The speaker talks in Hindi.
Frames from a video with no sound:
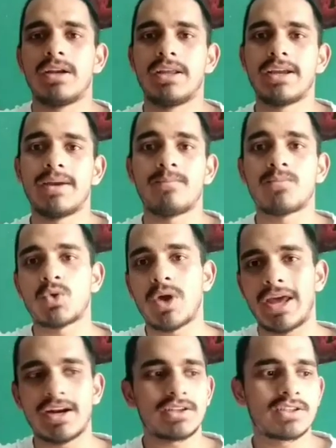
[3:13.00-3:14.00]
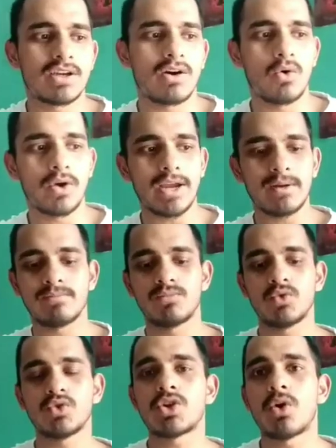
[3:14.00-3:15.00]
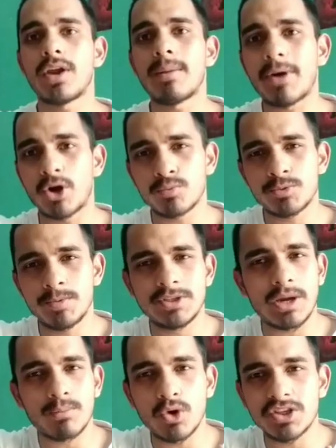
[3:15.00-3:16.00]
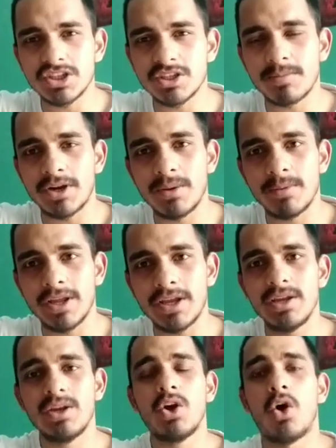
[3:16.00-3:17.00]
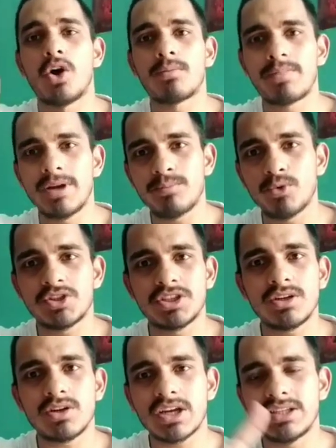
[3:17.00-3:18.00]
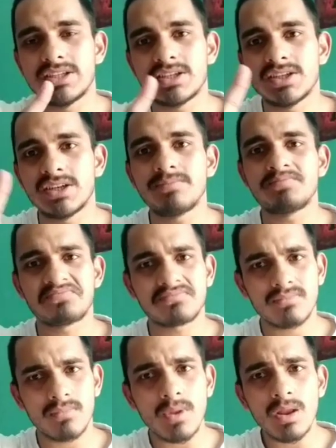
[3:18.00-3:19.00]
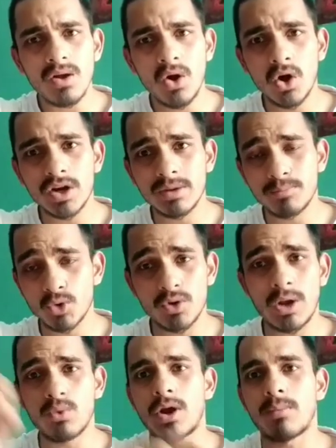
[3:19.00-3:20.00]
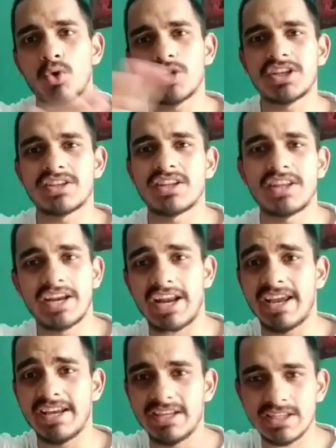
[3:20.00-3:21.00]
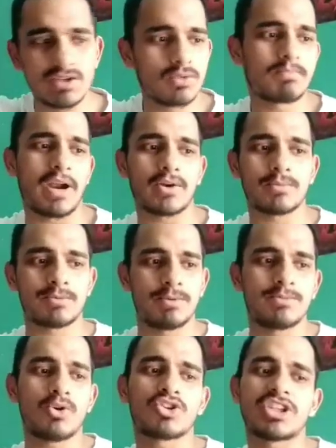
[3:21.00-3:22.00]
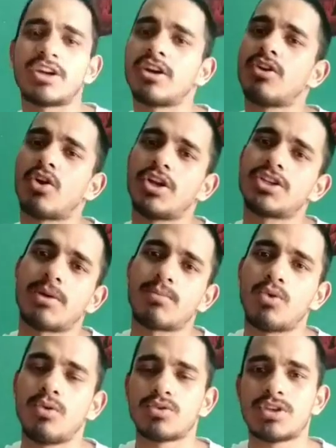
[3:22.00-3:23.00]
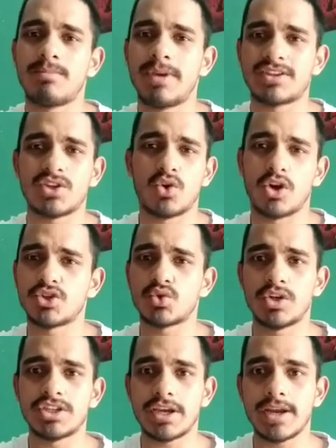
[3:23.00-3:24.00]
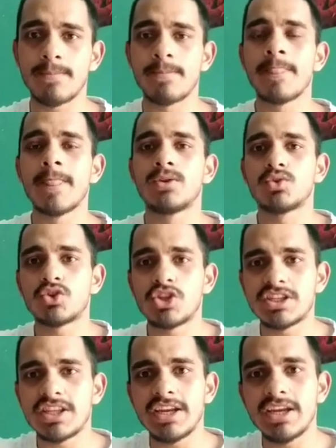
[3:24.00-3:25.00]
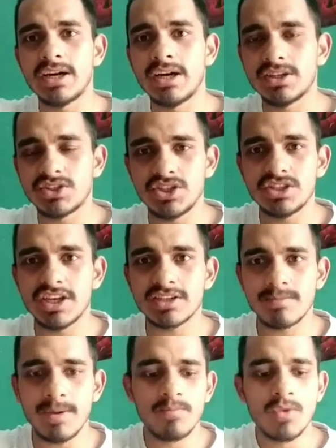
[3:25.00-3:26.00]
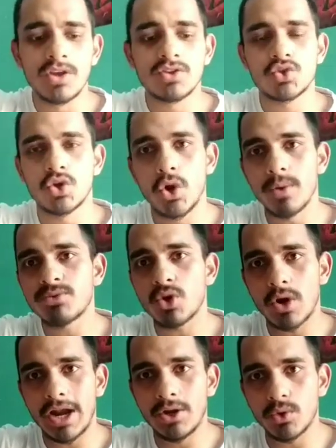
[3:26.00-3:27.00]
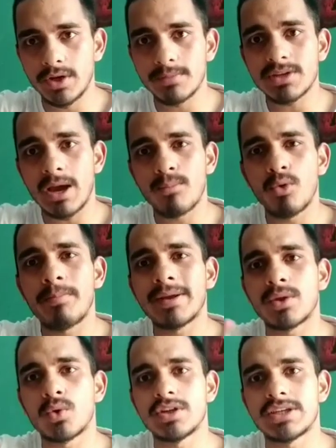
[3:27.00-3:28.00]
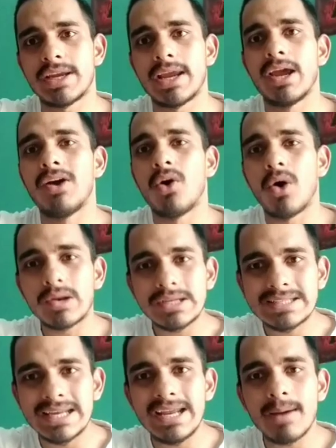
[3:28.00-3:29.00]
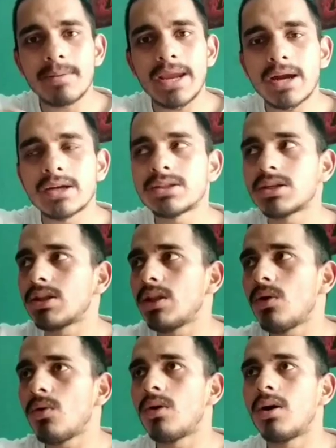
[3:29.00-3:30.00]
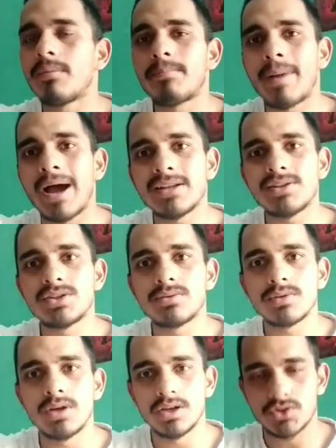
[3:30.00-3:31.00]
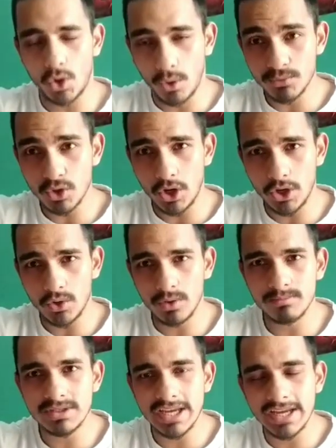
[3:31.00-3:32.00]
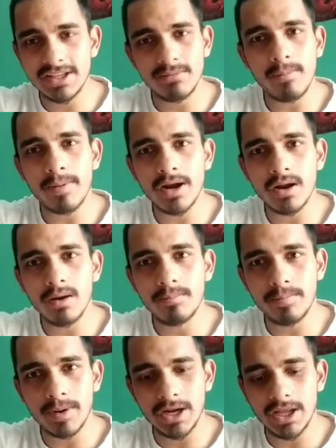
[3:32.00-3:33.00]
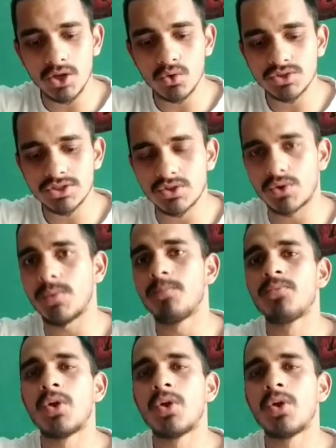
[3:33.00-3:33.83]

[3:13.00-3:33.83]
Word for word: ठीक है तो एरर्स का हो गया दूसरा हो गया पार्ट ऑफ स्पीच आपको अच्छे से पढ़नी पड़ेगी और प्रीपोजिशन कंजक्शन और प्रोनाउन आपको अच्छे से देखना है इस पार्ट ऑफ स्पीच में और जनरल नॉलेज आपको उसकी बेसिक नॉलेज होनी चाहिए जो तीसरी चीज है इसमें सुनम्स और एंटोनियम्स आपको पता होने चाहिए और इसके लिए आप क्या कर सकते हो पांच सुनम्स और एंटोनियम्स एक दिन में पढ़ने की कोशिश करो